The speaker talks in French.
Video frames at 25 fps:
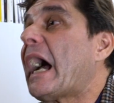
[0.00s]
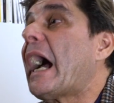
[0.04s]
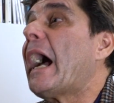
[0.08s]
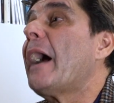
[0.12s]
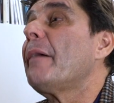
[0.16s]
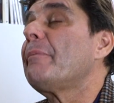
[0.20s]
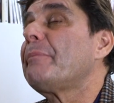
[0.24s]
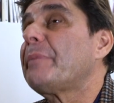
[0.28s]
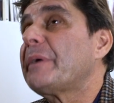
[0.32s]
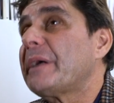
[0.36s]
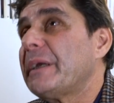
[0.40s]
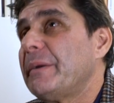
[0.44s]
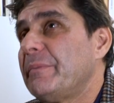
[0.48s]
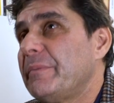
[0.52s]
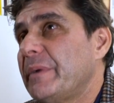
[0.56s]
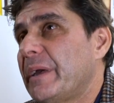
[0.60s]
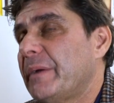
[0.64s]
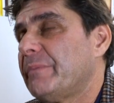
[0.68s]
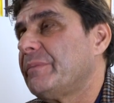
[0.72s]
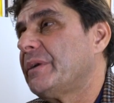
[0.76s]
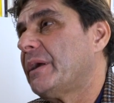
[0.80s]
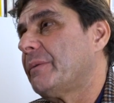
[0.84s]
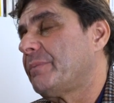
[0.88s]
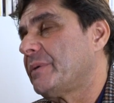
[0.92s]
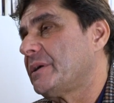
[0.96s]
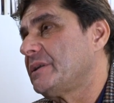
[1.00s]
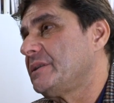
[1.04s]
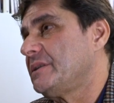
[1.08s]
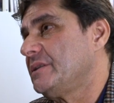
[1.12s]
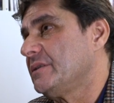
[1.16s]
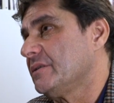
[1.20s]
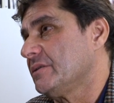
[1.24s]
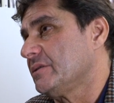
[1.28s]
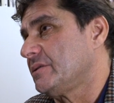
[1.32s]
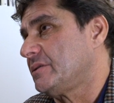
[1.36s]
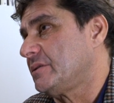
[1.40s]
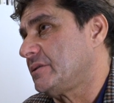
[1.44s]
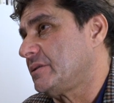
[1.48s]
après même la
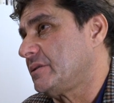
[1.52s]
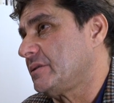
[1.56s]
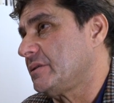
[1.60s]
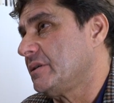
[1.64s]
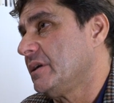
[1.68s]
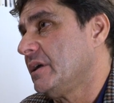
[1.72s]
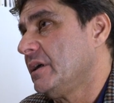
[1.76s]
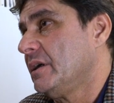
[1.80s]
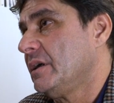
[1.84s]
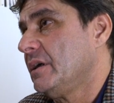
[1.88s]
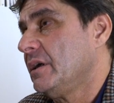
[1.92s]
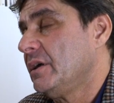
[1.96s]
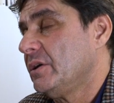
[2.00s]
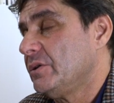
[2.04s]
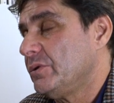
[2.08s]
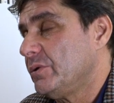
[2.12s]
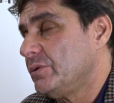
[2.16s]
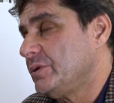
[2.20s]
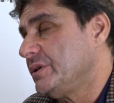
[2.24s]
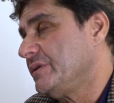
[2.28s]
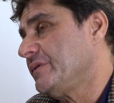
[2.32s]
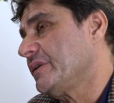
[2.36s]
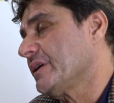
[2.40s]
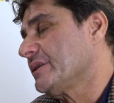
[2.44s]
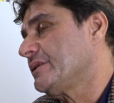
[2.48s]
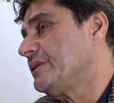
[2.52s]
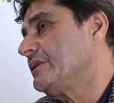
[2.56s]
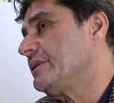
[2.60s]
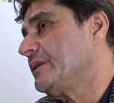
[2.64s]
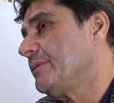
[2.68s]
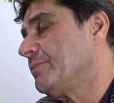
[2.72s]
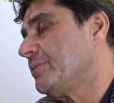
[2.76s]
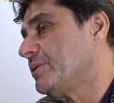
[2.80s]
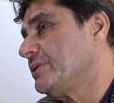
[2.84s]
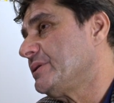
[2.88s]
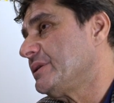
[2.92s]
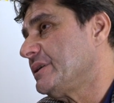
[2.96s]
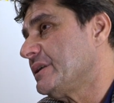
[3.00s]
présidence de l'université
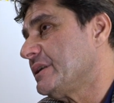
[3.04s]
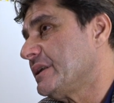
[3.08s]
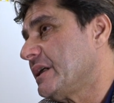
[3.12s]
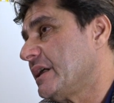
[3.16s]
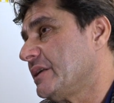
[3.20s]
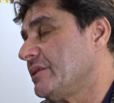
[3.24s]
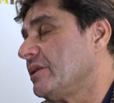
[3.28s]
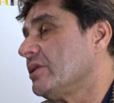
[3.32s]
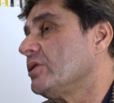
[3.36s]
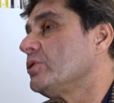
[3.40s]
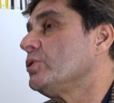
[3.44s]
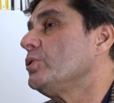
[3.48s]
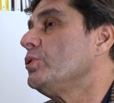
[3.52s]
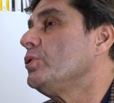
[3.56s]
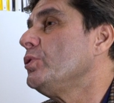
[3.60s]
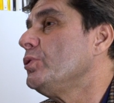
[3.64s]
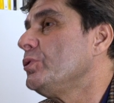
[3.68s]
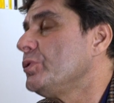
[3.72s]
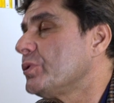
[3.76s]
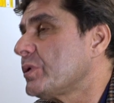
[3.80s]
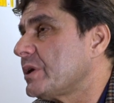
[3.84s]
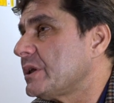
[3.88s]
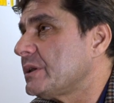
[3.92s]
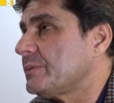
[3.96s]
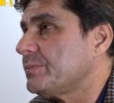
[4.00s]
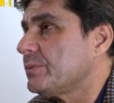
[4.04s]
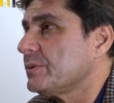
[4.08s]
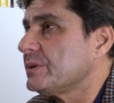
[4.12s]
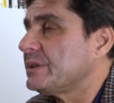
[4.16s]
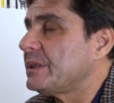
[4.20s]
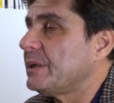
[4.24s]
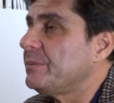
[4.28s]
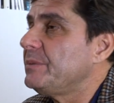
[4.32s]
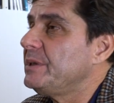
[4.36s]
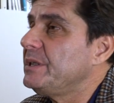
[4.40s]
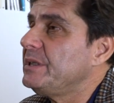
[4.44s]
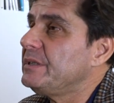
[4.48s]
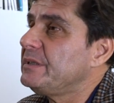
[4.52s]
Paul-Cézanne, une
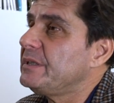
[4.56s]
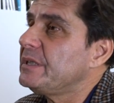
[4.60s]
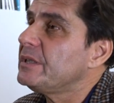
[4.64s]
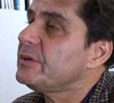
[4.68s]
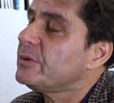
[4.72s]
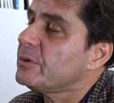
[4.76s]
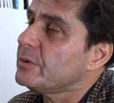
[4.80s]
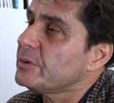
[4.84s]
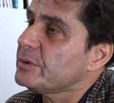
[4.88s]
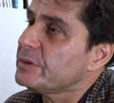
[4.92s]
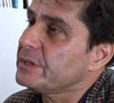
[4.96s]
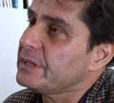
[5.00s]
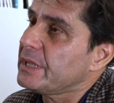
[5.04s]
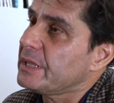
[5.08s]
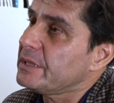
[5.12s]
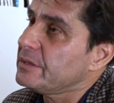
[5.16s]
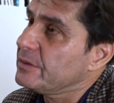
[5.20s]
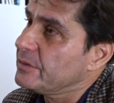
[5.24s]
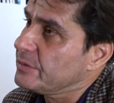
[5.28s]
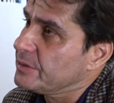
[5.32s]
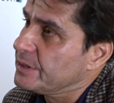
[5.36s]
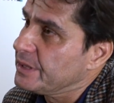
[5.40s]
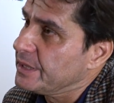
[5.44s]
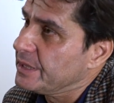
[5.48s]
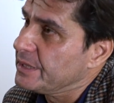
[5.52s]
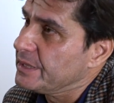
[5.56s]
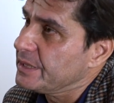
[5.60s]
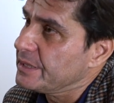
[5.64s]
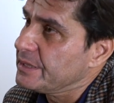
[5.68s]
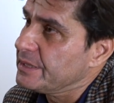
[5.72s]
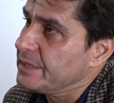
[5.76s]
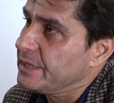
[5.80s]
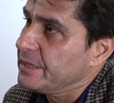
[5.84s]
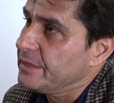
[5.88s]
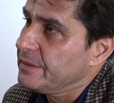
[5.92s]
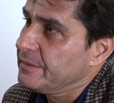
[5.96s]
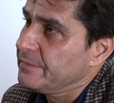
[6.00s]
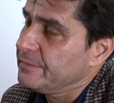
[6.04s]
responsabilité colossale que j'ai
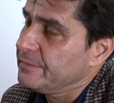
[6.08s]
exercée.